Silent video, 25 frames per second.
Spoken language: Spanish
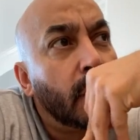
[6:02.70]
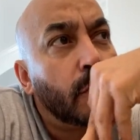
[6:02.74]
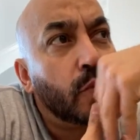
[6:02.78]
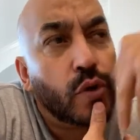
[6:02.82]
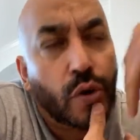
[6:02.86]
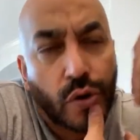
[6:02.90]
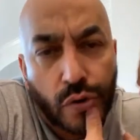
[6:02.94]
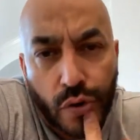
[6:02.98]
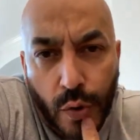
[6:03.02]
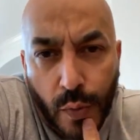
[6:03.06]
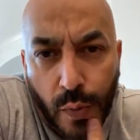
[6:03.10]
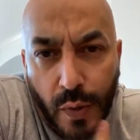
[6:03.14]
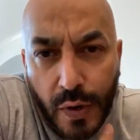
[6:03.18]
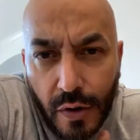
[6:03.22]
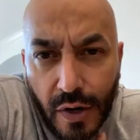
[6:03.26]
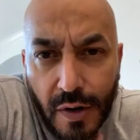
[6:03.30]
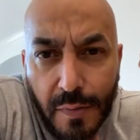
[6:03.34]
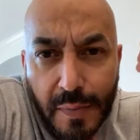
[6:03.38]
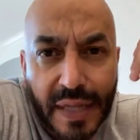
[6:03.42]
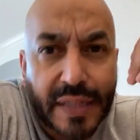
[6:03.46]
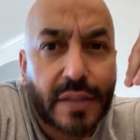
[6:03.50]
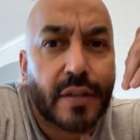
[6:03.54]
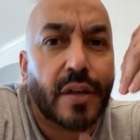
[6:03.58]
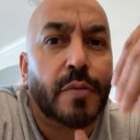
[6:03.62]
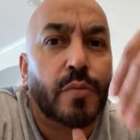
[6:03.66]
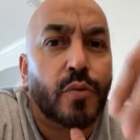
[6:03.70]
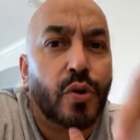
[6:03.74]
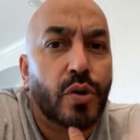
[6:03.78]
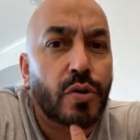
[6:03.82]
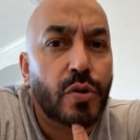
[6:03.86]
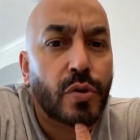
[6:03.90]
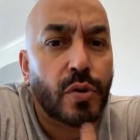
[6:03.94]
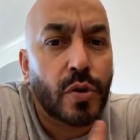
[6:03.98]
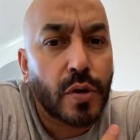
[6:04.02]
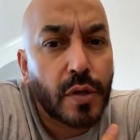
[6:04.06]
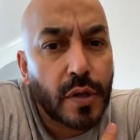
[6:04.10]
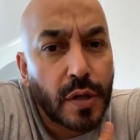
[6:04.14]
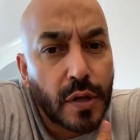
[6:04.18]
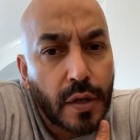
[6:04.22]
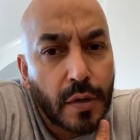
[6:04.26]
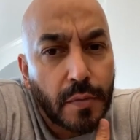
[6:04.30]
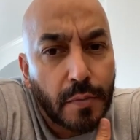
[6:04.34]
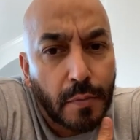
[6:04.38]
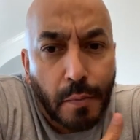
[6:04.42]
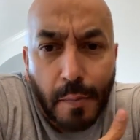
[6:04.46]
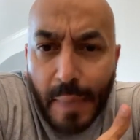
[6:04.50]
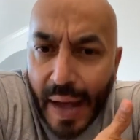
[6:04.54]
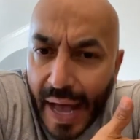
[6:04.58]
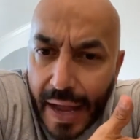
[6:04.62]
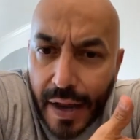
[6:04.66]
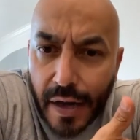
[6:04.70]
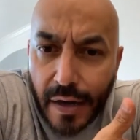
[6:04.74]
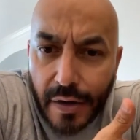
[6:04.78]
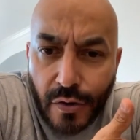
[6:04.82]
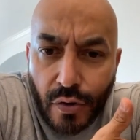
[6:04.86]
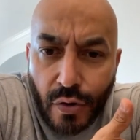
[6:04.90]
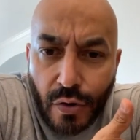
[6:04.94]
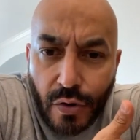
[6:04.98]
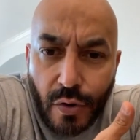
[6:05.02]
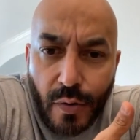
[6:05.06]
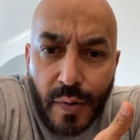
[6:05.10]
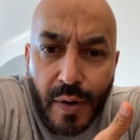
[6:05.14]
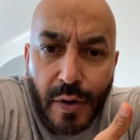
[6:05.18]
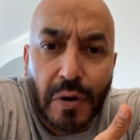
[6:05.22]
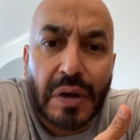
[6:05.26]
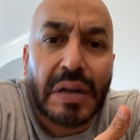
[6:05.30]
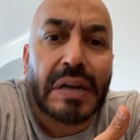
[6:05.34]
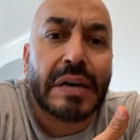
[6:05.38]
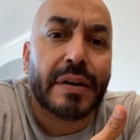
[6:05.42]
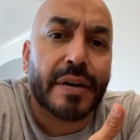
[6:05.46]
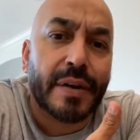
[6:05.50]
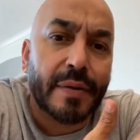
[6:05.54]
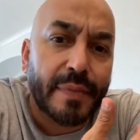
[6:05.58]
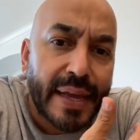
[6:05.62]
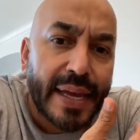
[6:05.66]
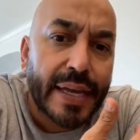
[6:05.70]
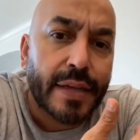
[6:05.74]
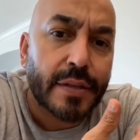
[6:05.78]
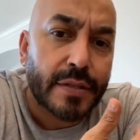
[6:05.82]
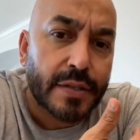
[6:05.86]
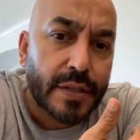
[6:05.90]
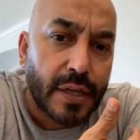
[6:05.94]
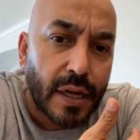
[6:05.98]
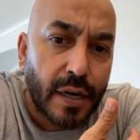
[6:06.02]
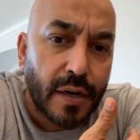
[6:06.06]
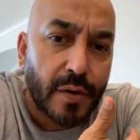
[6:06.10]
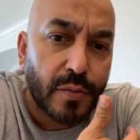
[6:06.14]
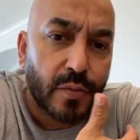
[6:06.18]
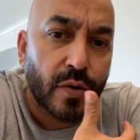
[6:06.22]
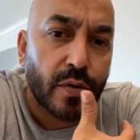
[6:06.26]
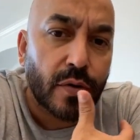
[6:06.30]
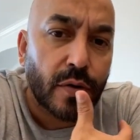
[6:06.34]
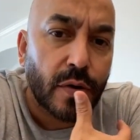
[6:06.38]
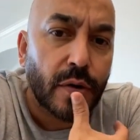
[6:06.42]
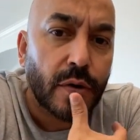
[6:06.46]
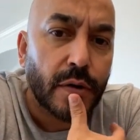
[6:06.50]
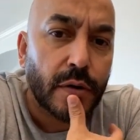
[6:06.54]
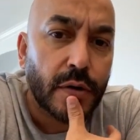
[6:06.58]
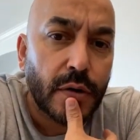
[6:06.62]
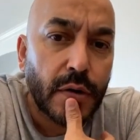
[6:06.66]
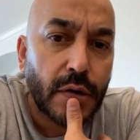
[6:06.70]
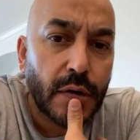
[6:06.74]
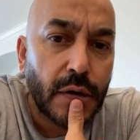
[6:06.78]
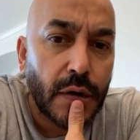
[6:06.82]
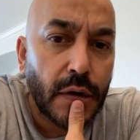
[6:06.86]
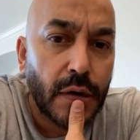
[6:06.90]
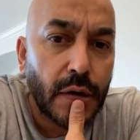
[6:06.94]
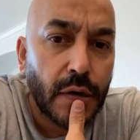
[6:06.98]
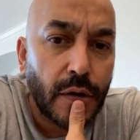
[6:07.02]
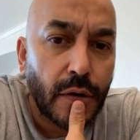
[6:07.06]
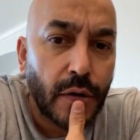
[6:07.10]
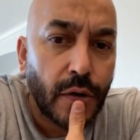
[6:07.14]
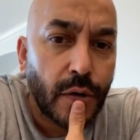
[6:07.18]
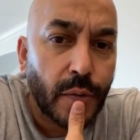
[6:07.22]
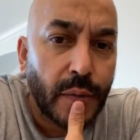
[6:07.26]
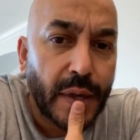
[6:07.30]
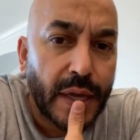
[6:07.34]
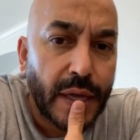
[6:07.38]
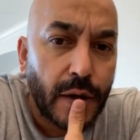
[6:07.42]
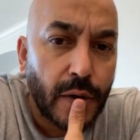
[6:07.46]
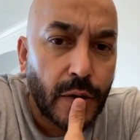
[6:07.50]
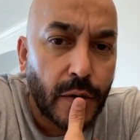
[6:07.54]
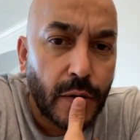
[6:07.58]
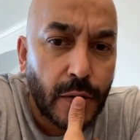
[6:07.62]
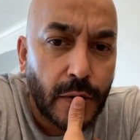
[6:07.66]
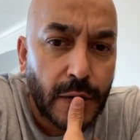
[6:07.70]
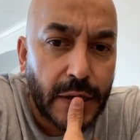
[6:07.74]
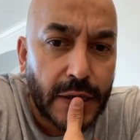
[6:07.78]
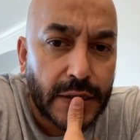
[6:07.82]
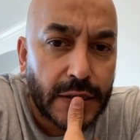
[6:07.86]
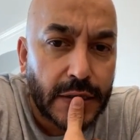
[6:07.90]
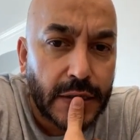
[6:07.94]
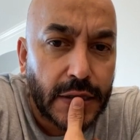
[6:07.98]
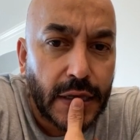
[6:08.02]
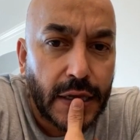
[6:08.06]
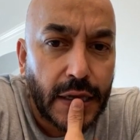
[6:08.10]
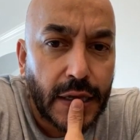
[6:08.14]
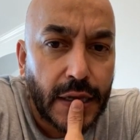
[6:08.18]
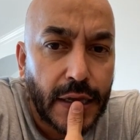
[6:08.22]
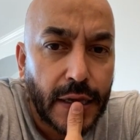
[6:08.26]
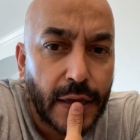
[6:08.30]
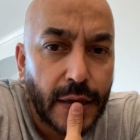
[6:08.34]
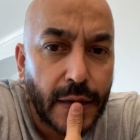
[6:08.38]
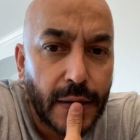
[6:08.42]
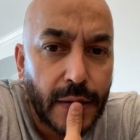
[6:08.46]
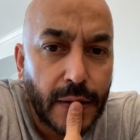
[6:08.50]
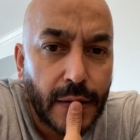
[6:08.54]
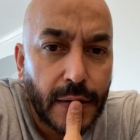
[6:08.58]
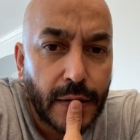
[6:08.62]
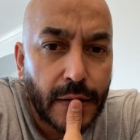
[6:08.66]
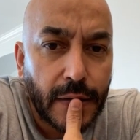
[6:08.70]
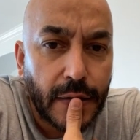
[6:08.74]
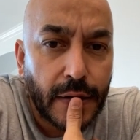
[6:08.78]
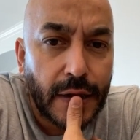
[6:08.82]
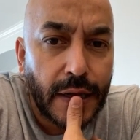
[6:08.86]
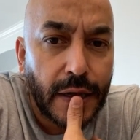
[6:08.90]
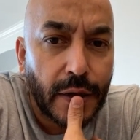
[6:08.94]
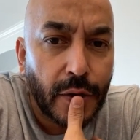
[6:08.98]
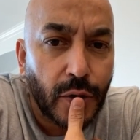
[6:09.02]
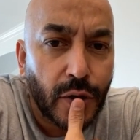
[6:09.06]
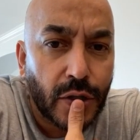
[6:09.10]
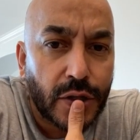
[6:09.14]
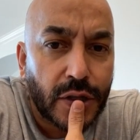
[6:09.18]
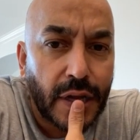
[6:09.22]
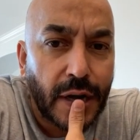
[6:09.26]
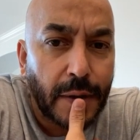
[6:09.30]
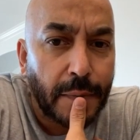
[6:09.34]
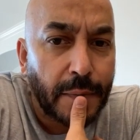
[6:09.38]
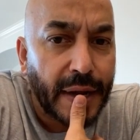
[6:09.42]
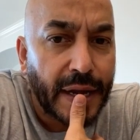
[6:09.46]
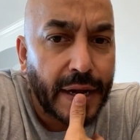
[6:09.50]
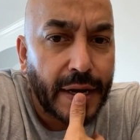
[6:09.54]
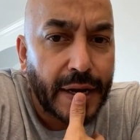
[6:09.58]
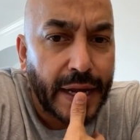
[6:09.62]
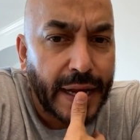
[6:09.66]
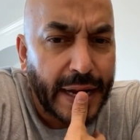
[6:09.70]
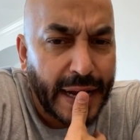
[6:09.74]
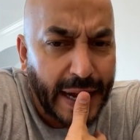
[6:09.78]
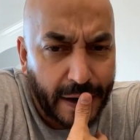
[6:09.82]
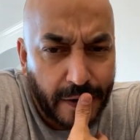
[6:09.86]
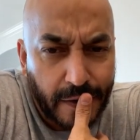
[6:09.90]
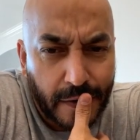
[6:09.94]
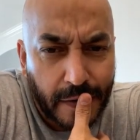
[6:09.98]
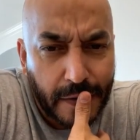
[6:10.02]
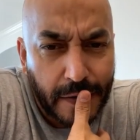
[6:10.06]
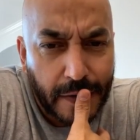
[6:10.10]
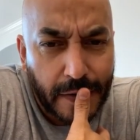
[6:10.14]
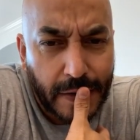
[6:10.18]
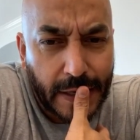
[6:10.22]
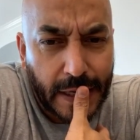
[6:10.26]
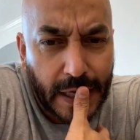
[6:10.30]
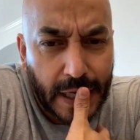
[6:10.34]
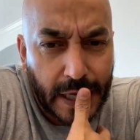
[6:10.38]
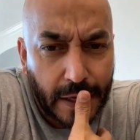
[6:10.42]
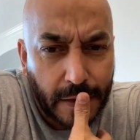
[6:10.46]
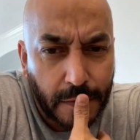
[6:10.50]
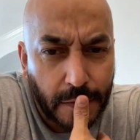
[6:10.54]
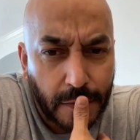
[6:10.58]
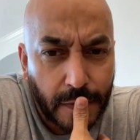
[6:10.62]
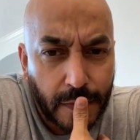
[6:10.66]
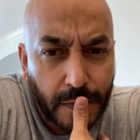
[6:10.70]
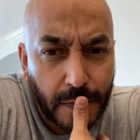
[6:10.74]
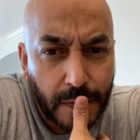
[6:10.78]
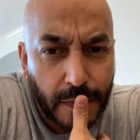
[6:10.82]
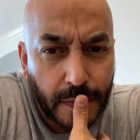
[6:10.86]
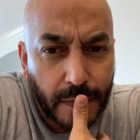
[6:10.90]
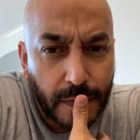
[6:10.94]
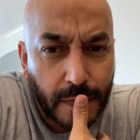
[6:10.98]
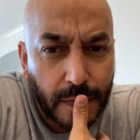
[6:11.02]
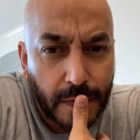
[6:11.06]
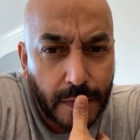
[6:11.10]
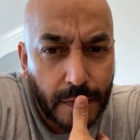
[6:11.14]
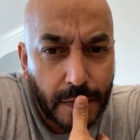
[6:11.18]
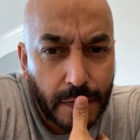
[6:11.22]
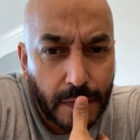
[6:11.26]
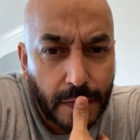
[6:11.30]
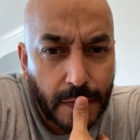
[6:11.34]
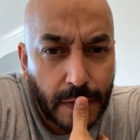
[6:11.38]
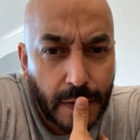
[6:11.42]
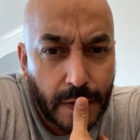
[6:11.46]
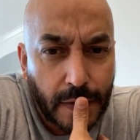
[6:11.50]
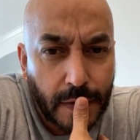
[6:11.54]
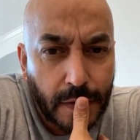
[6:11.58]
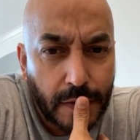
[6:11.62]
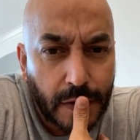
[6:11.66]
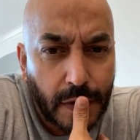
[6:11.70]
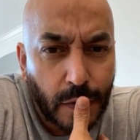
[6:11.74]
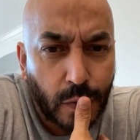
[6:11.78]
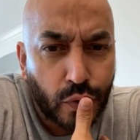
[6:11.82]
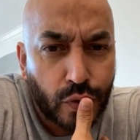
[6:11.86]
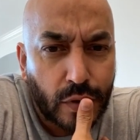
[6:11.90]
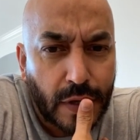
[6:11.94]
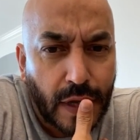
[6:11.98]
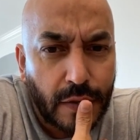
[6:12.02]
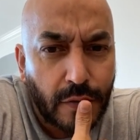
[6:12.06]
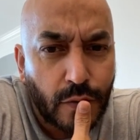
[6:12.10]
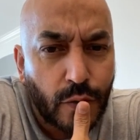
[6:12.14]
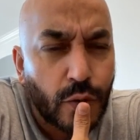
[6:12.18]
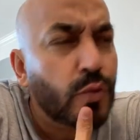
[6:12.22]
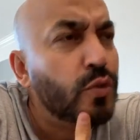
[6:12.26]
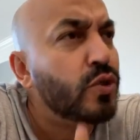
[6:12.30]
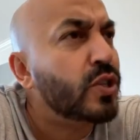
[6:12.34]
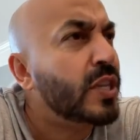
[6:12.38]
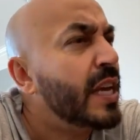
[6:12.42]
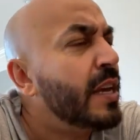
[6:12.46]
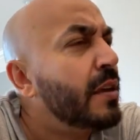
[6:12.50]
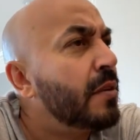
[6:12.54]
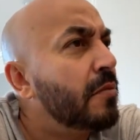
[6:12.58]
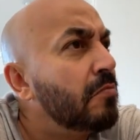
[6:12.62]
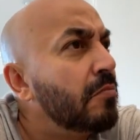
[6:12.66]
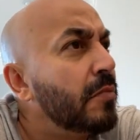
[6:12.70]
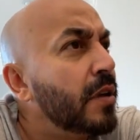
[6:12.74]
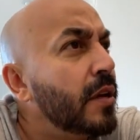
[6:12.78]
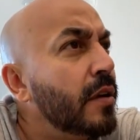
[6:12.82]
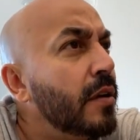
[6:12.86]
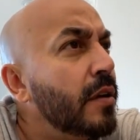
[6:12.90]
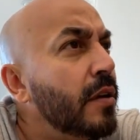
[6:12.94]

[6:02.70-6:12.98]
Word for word: a lo mejor yo veo el matrimonio mal, yo lo veo al revés, a lo mejor lo veo este de otra manera, ¿no? De, de buscando, no sé,